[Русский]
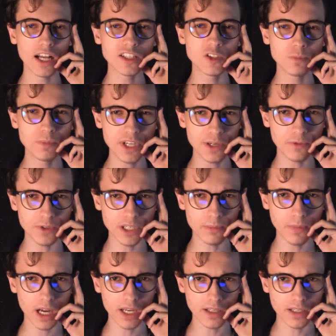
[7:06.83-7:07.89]
А теперь,
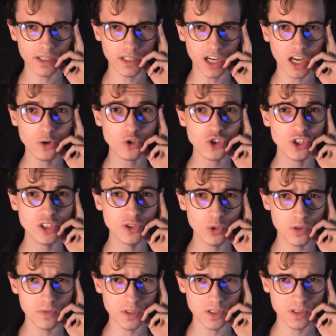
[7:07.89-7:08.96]
внимание, хорошие
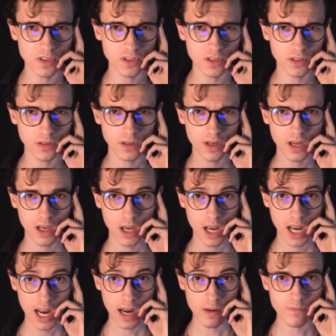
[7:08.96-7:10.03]
новости.
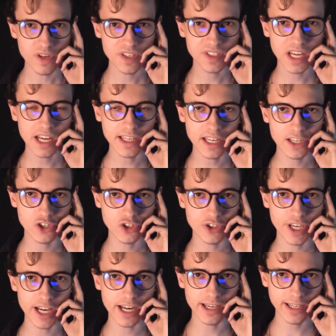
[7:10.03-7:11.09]

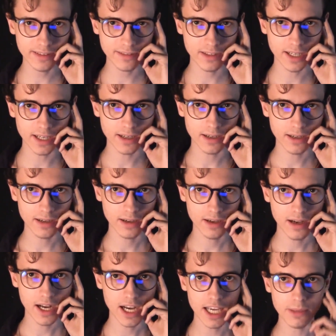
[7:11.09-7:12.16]
Бесконечное лето,
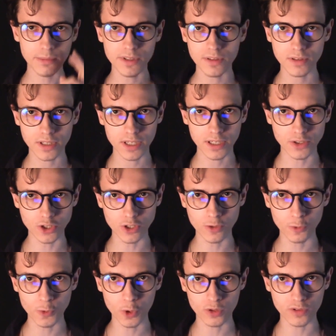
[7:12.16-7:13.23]
а именно
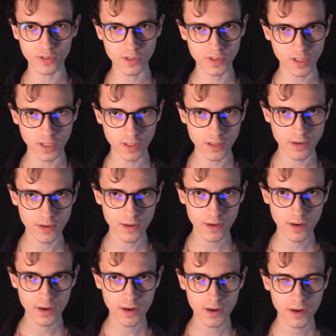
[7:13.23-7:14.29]
четвертый день,
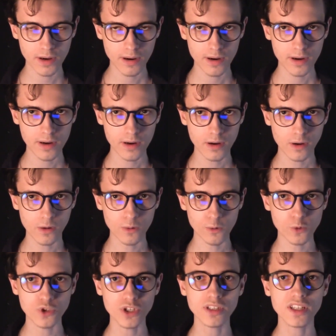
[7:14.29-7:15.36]

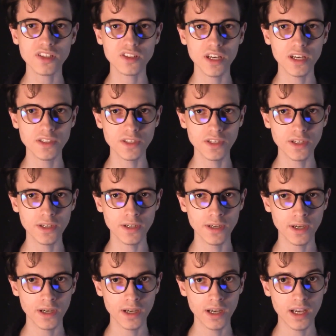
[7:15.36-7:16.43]
уже на стадии
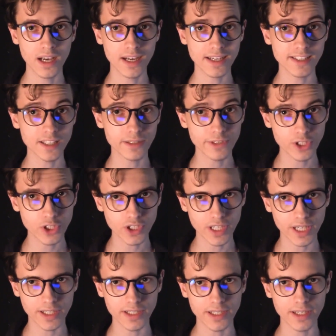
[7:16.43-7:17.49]

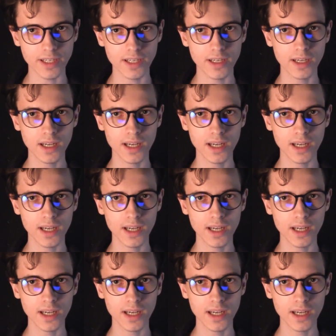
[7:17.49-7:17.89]
завершения.